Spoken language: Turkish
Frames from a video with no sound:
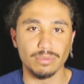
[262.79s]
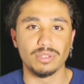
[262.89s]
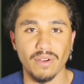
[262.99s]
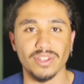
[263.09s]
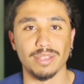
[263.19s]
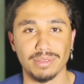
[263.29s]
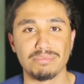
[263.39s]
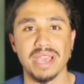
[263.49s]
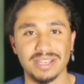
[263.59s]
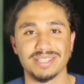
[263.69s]
kafada
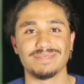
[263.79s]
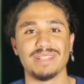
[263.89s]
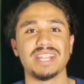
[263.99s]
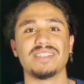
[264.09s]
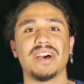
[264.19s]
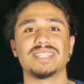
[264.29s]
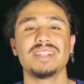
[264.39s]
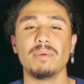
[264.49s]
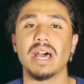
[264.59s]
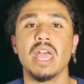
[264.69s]
bitmeyen kısımlar da vardır
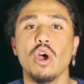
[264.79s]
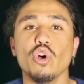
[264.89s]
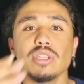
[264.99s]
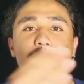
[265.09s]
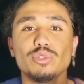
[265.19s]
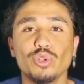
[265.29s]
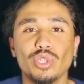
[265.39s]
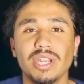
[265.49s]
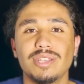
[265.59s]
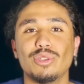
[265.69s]
ama o zaman
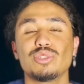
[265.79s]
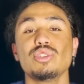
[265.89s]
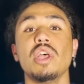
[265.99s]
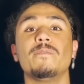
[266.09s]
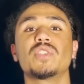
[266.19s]
doktora gidiyorsun.